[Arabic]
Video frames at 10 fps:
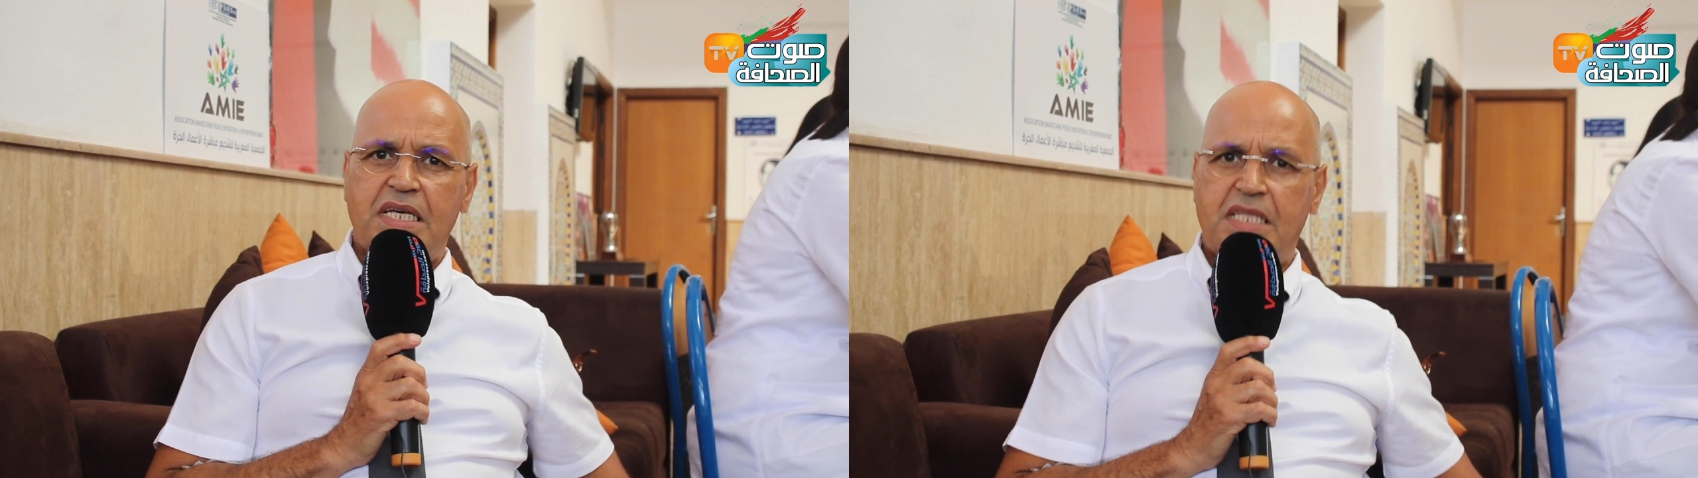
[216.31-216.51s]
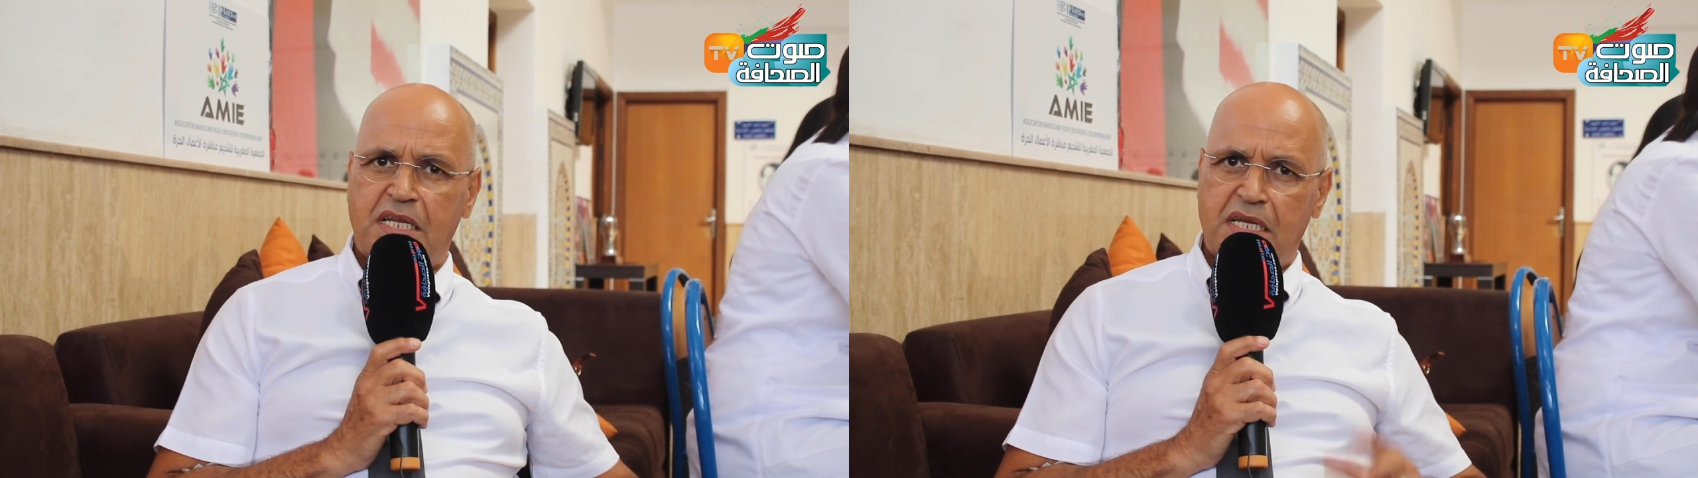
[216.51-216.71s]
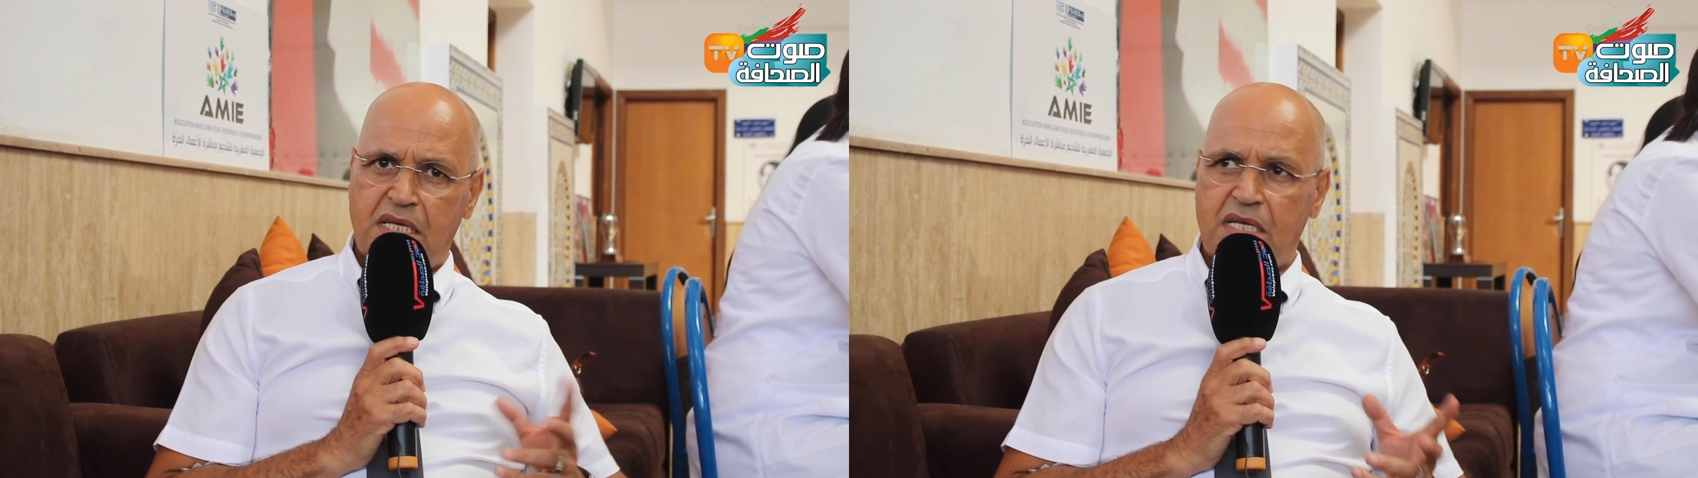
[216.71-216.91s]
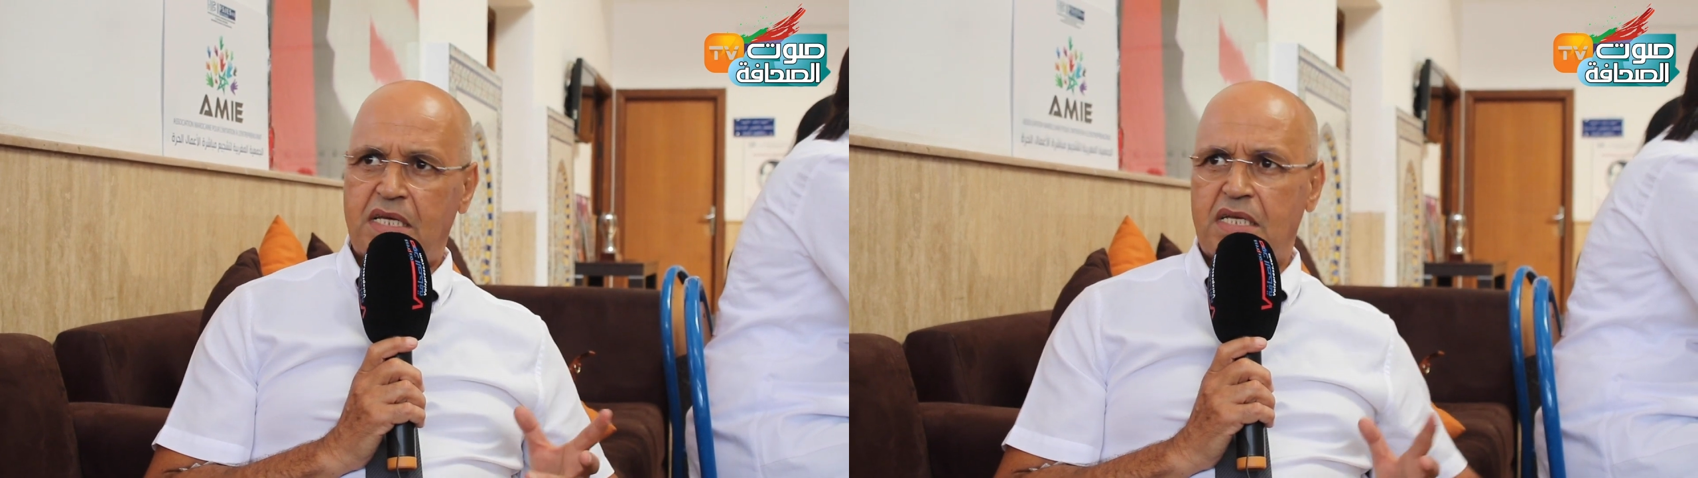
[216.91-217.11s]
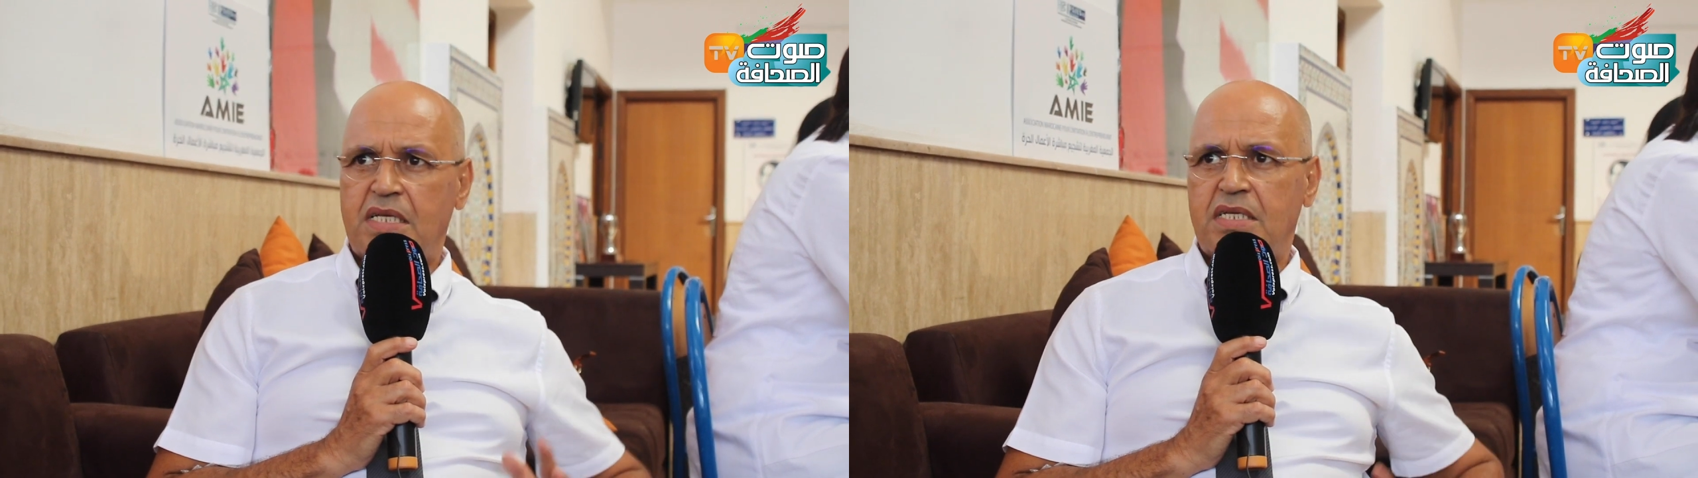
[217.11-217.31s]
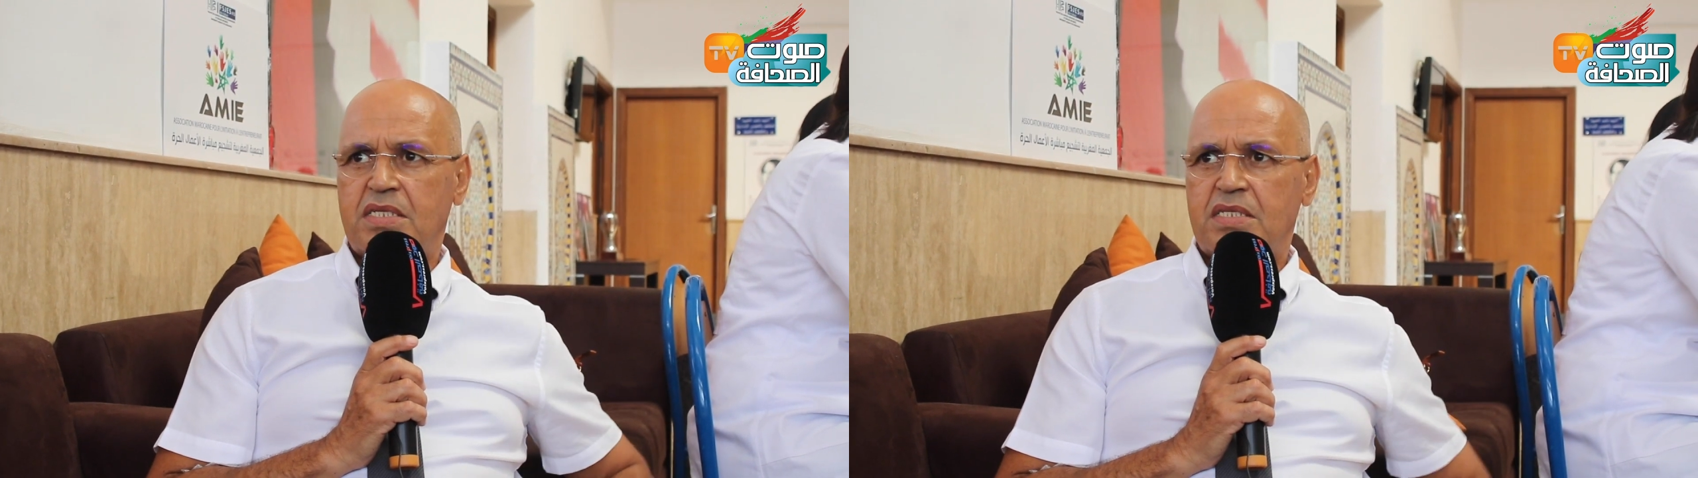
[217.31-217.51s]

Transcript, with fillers: اذا آه،